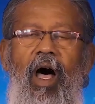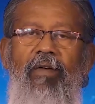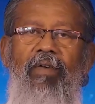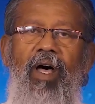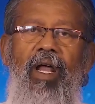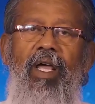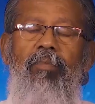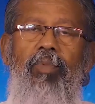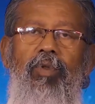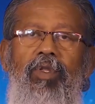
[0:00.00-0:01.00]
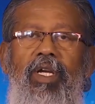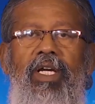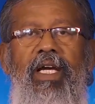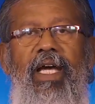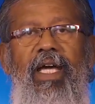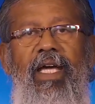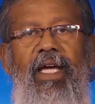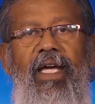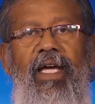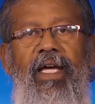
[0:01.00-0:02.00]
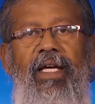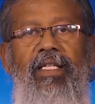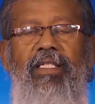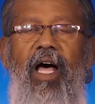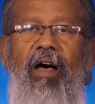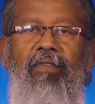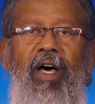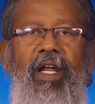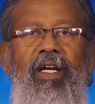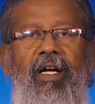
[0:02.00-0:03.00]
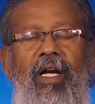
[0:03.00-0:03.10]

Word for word: ஆவார பூத்திருக்க சாவாரை